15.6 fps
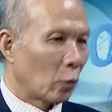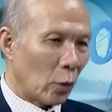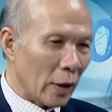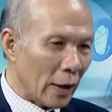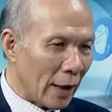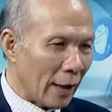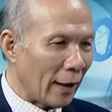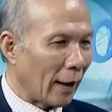
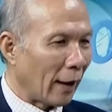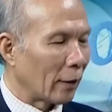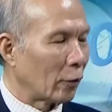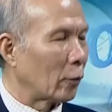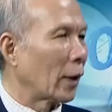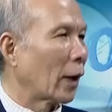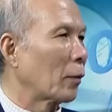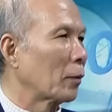Tuy nhiên là
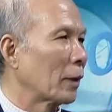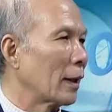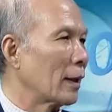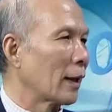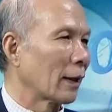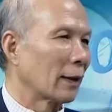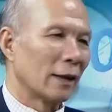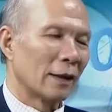chúng ta cũng
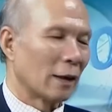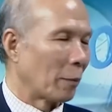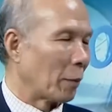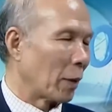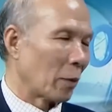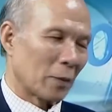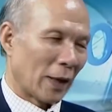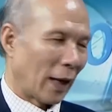thấy rằng thị
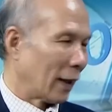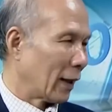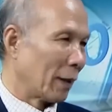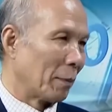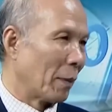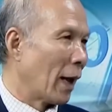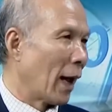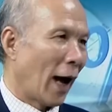trường bất động sản
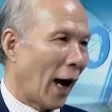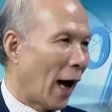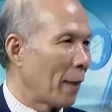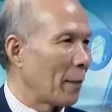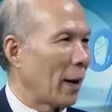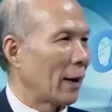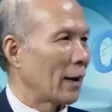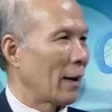thì
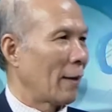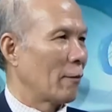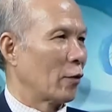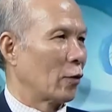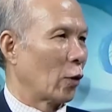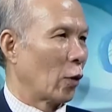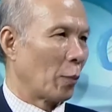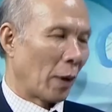hai ba cái năm
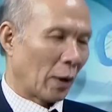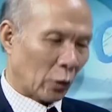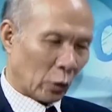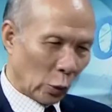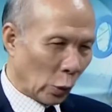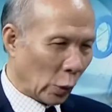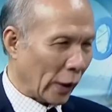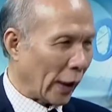vừa rồi, mặc
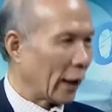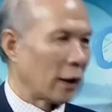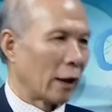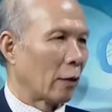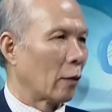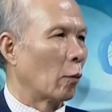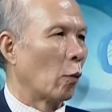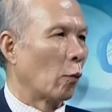dù cái đại
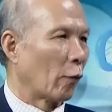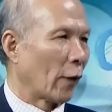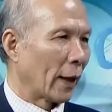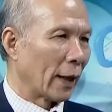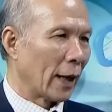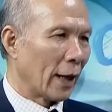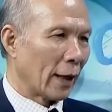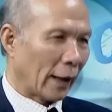dịch nó bùng phát,